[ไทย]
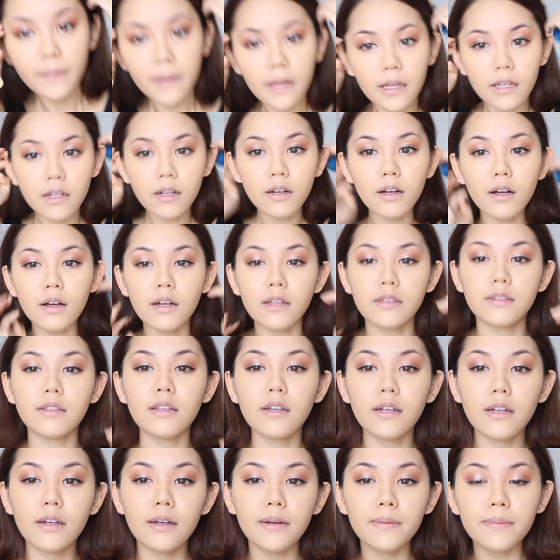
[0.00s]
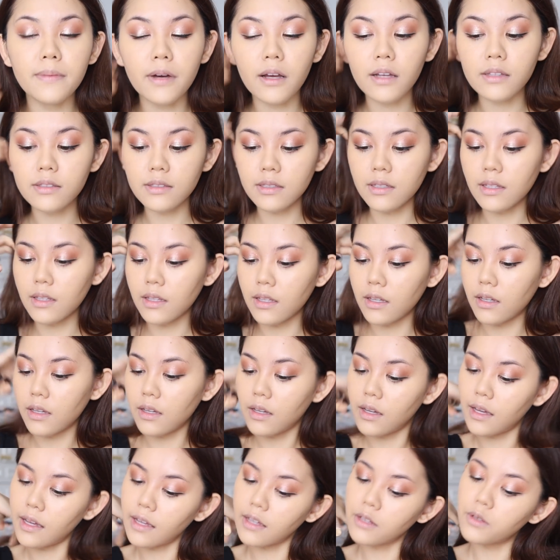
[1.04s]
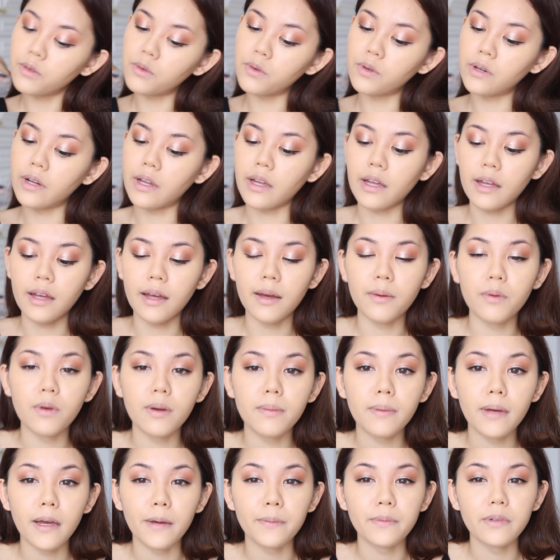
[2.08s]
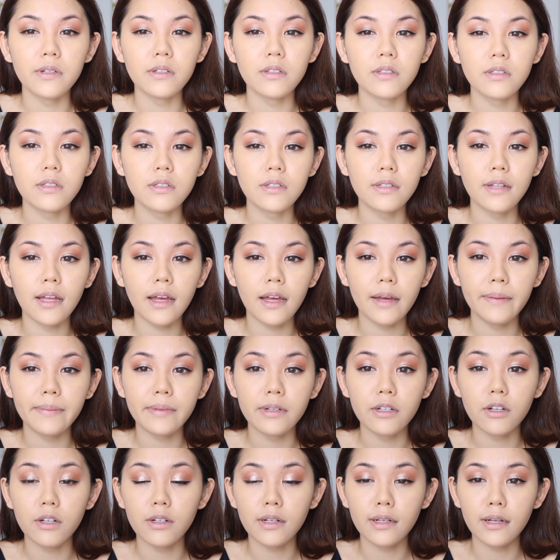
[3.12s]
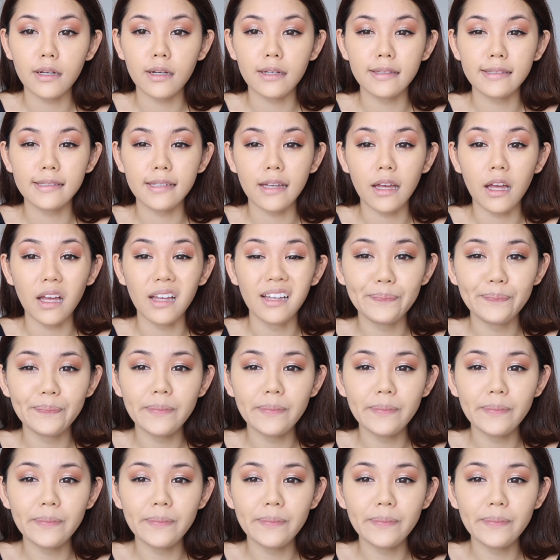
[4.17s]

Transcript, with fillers: พี่ขอเติมคอนซีลเลอร์ให้ดูนะคะ ว่าแบบ เออ คือหน้ามันค่อนข้างจะ